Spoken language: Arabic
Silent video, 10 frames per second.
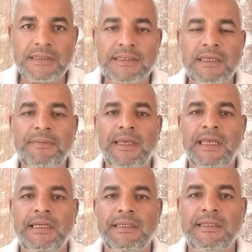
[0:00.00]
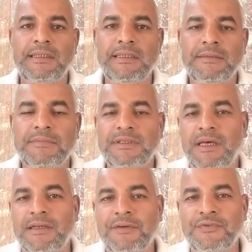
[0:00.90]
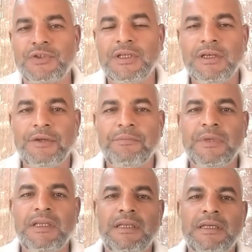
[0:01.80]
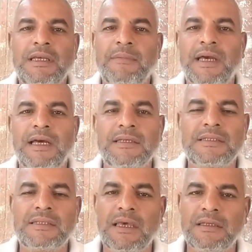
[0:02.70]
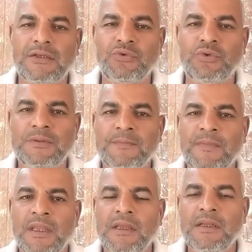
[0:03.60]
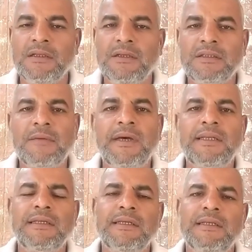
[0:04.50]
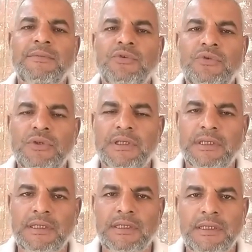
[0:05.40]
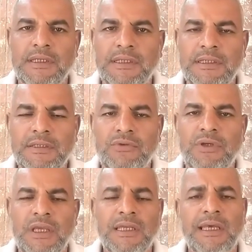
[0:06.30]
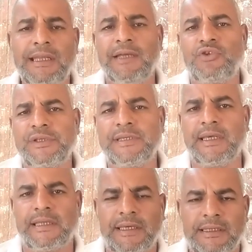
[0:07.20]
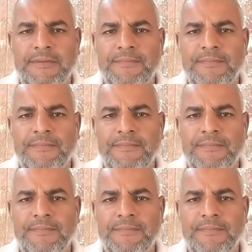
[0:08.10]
استهبال ما تتعرفش من الجماعه الصهاينه دول طبعا احنا بنقول آه، لدوكين انا شخصيا يعني